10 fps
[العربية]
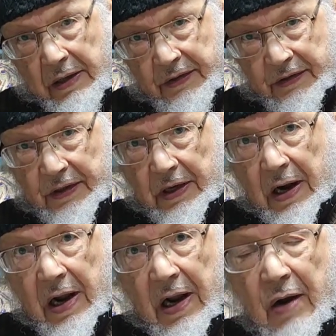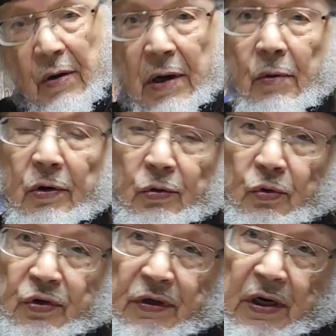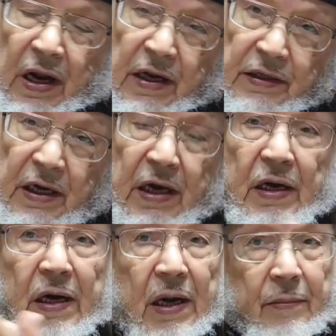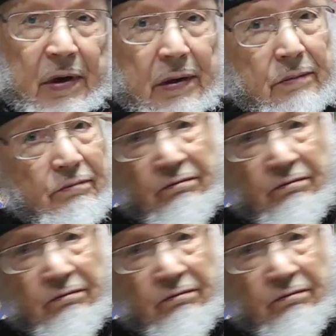الاستراحة ولا وقت الاستراحة على الأعمال